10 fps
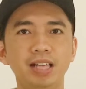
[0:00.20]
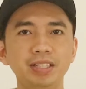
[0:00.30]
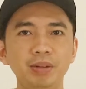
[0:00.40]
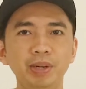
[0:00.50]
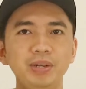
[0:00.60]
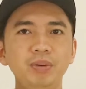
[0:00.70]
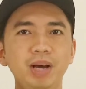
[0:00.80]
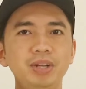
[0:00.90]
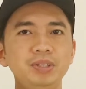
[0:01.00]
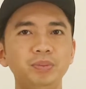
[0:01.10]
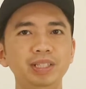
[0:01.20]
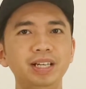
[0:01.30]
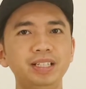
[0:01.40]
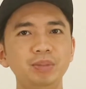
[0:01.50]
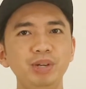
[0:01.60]
Assalamualaikum, halo semuanya.
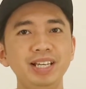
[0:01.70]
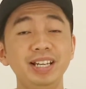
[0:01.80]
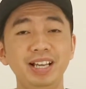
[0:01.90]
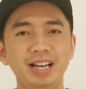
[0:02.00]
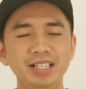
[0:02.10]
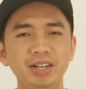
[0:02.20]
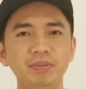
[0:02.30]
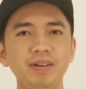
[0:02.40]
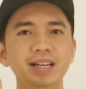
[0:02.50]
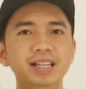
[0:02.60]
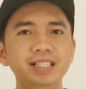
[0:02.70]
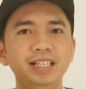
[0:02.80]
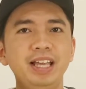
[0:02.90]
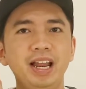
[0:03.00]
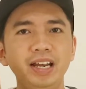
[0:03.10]
Ketemu lagi dengan Reza di
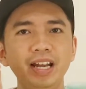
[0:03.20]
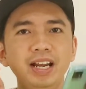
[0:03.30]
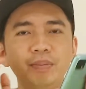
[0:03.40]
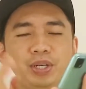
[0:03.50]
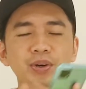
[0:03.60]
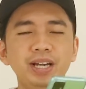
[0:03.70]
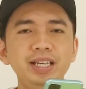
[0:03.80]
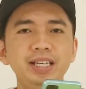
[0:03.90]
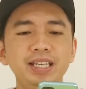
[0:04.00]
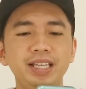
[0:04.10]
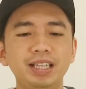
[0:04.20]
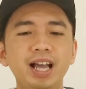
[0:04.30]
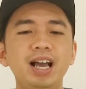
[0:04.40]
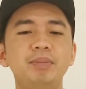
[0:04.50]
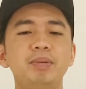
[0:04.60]
sini. Nah, dalam video kali ini
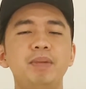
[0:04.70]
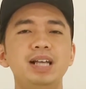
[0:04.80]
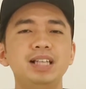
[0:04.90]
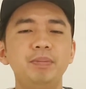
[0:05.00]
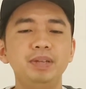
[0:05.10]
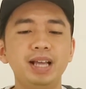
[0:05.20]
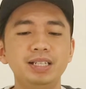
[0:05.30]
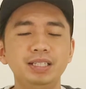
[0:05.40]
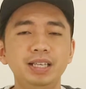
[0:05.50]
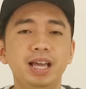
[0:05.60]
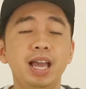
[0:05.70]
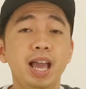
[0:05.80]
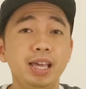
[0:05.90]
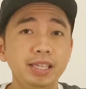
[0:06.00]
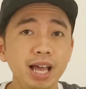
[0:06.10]
kita akan membahas aplikasi
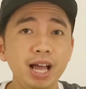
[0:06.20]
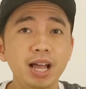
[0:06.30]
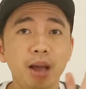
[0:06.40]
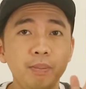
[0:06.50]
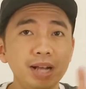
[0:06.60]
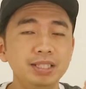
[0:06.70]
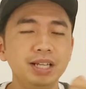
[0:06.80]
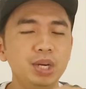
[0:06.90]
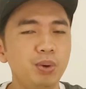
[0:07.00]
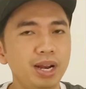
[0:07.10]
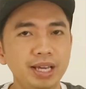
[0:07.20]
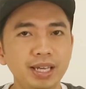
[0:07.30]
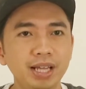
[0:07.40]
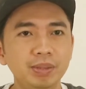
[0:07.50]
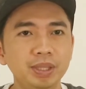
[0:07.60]
yang menghasilkan uang lagi
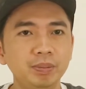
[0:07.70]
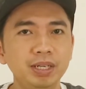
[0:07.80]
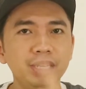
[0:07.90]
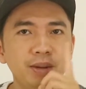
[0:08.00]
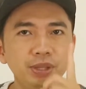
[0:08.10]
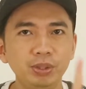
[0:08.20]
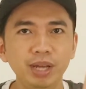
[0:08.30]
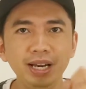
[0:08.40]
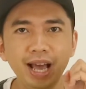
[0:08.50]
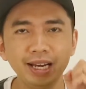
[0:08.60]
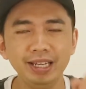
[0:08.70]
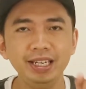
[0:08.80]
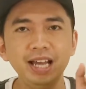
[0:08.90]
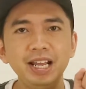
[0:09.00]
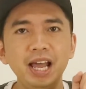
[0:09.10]
ya, teman-teman. Kebetulan hari
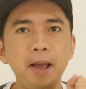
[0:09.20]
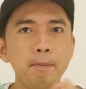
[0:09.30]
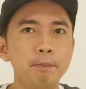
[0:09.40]
ini adalah